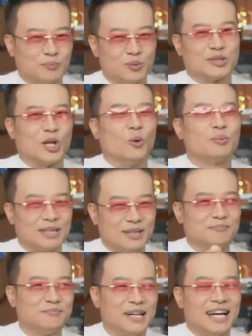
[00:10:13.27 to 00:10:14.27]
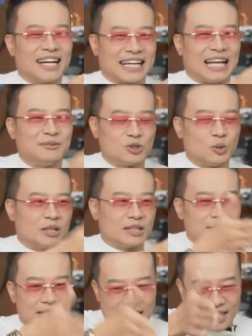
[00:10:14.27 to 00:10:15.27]
สรุปคือการามาสูตรบอกอย่า
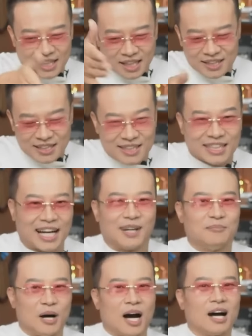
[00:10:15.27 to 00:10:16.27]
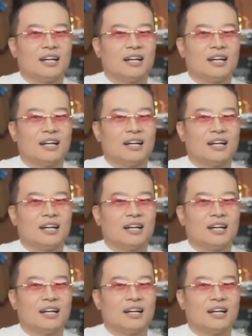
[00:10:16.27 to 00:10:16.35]
เชื่ออย่าเชื่ออย่าเชื่อเชื่อเพราะ